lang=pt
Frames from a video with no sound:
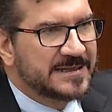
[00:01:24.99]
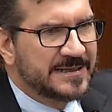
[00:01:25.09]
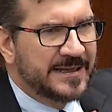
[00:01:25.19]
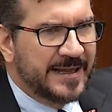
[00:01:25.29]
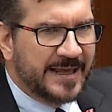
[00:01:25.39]

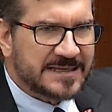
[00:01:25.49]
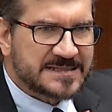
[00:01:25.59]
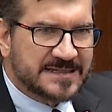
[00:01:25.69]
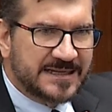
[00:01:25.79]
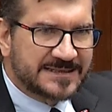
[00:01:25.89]

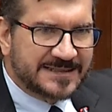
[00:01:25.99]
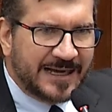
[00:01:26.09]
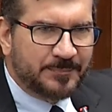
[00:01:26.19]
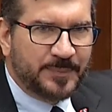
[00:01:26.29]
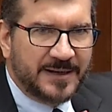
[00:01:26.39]
nesta
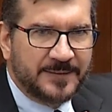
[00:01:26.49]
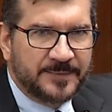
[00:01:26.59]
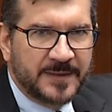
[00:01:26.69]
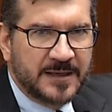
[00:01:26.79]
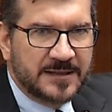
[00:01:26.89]
etapa
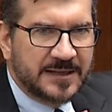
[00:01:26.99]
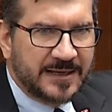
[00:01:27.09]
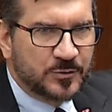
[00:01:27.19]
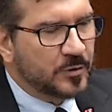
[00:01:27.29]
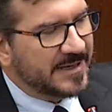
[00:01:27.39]

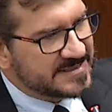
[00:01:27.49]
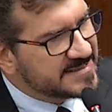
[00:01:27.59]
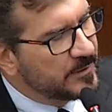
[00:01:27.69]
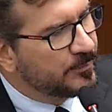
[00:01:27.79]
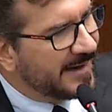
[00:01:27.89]
da
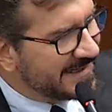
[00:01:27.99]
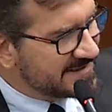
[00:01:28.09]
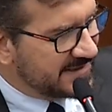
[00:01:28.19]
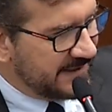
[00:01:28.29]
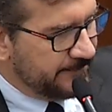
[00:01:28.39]
educação
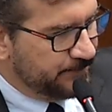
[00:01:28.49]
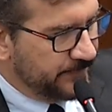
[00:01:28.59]
básica.